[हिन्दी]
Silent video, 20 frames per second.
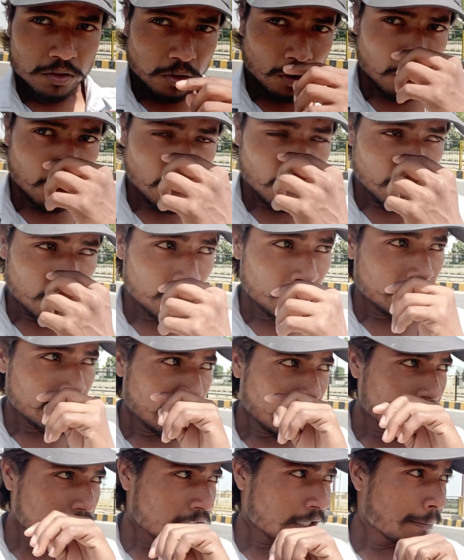तो
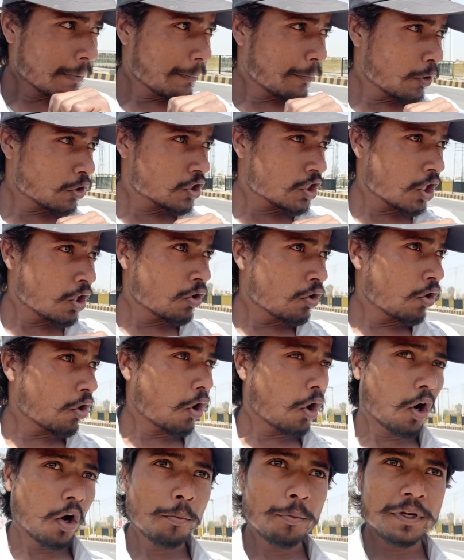यहाँ तक मैं पहुँचा हूँ
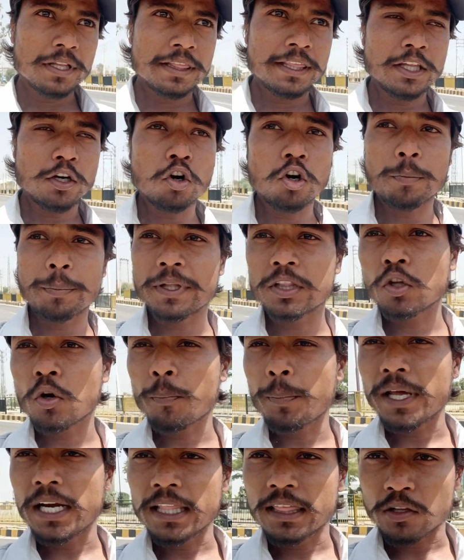अब इसी रोड पर दो
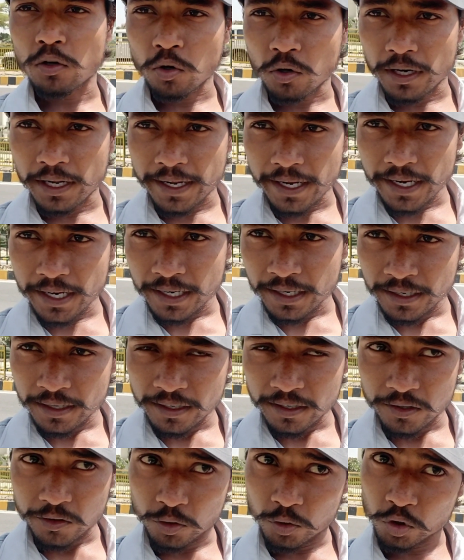पैलेस और है
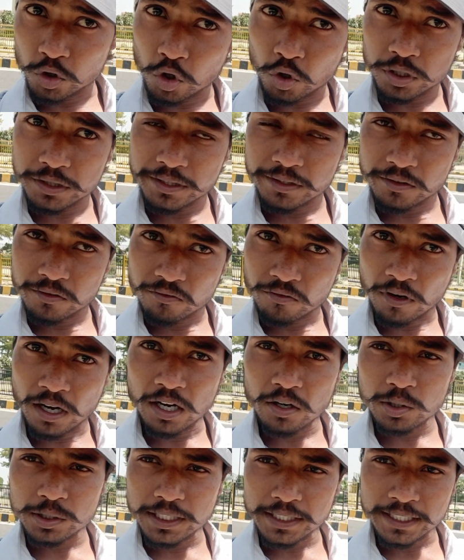उनको और
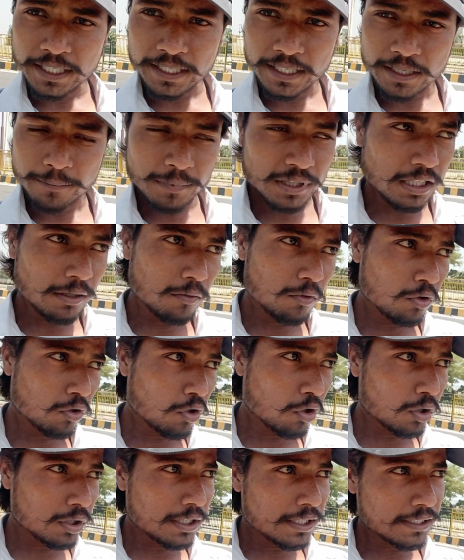वहाँ और देखेंगे मतलब
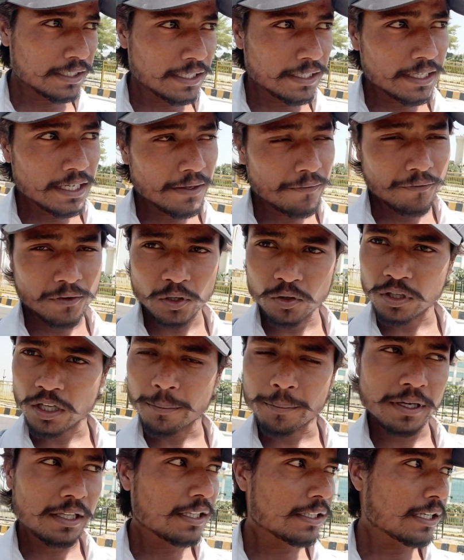उनको और देखेंगे फिर
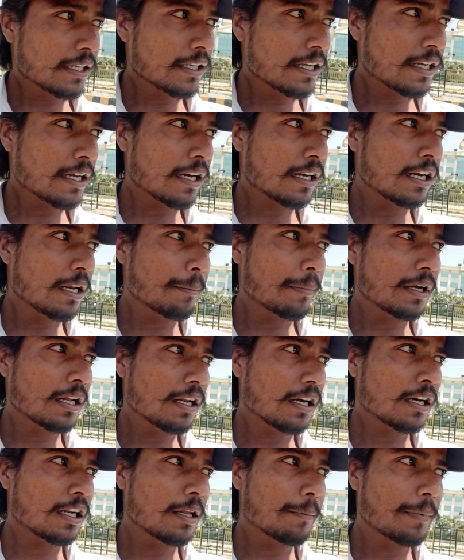उनके बाद देखेंगे अगले
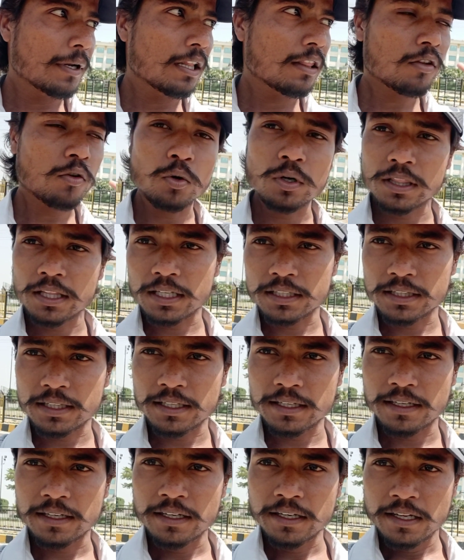पैर, अगले पैलेस कौन से
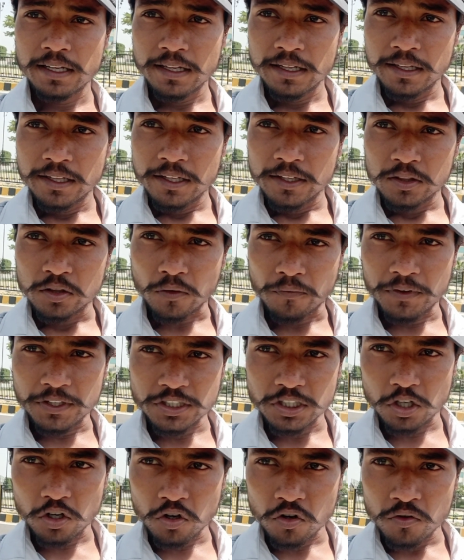आते हैं तो फिर
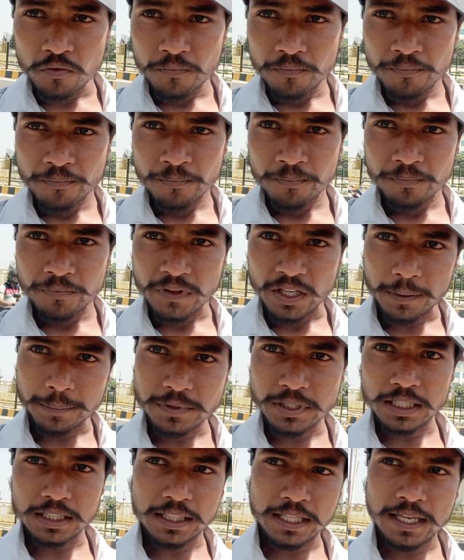चलो
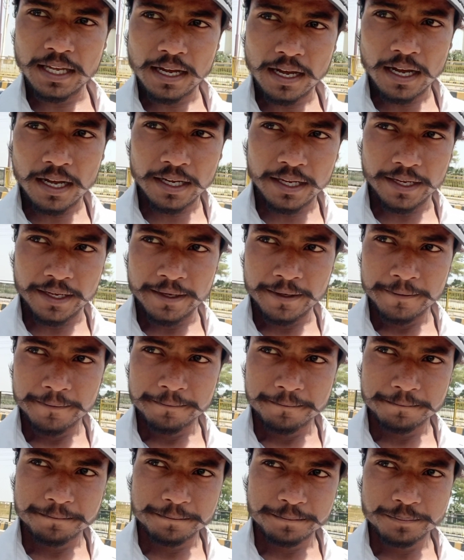अब चलते आगे
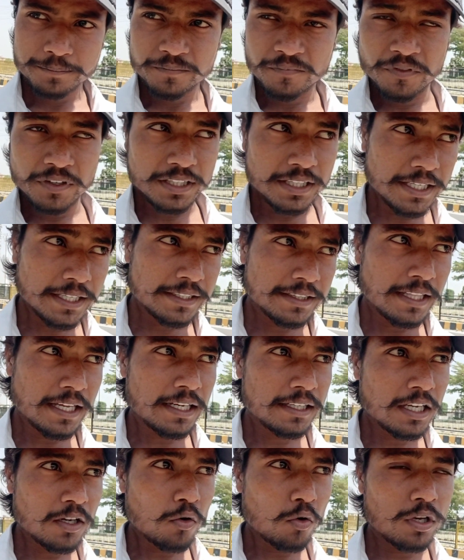फिर
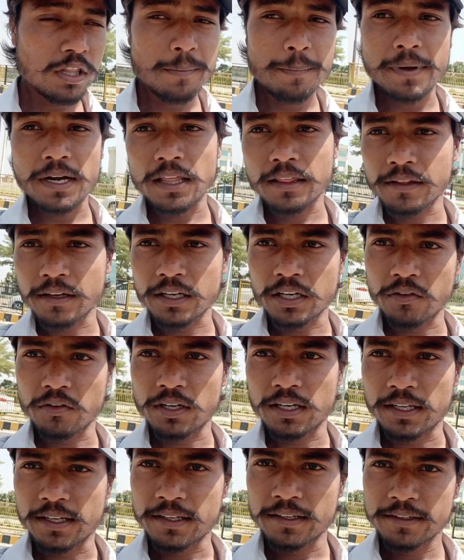देखते आगे कौन सा पैलेस आने
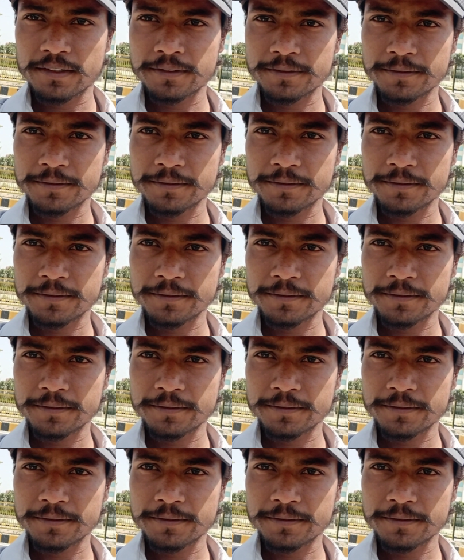वाला